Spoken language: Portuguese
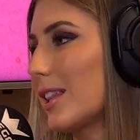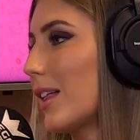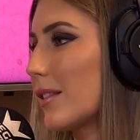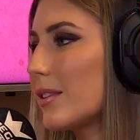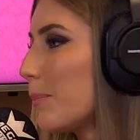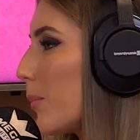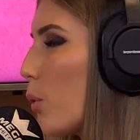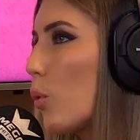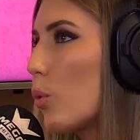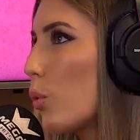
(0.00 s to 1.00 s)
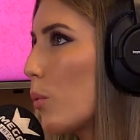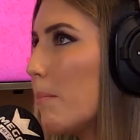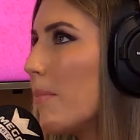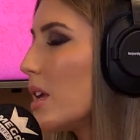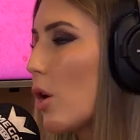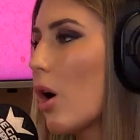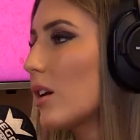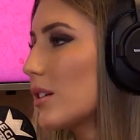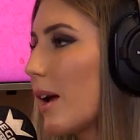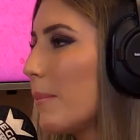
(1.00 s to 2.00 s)
idade? Tipo, o maior,
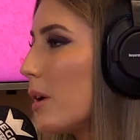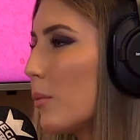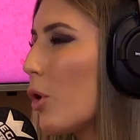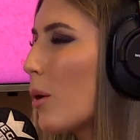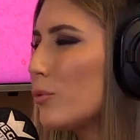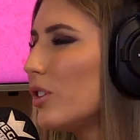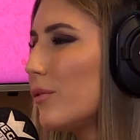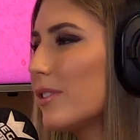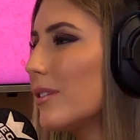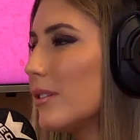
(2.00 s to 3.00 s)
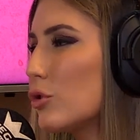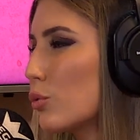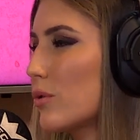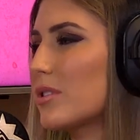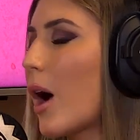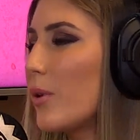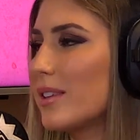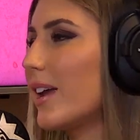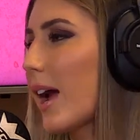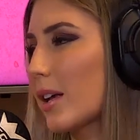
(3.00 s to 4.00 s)
o maior motivo de discussão e
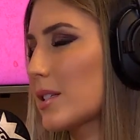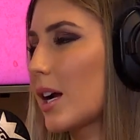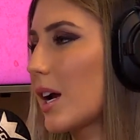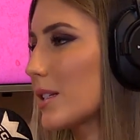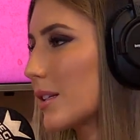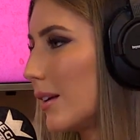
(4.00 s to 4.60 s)
de guerras em casa?